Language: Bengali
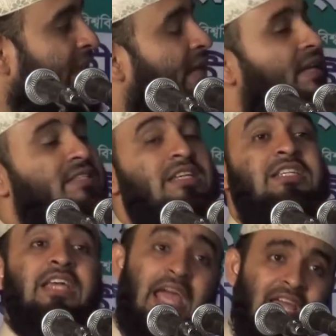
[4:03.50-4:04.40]
আল্লাহর কাছে
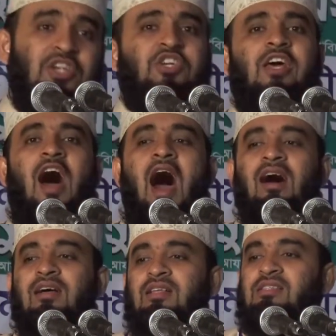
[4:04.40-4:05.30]
সেই সেরা
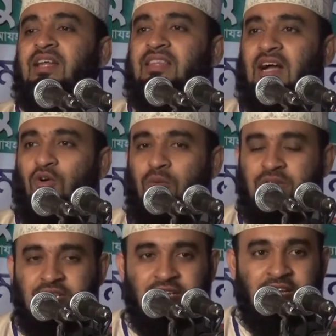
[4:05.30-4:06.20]
যার তাকওয়া
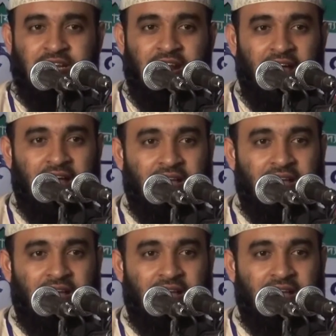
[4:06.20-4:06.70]
বেশি ঠিক কি না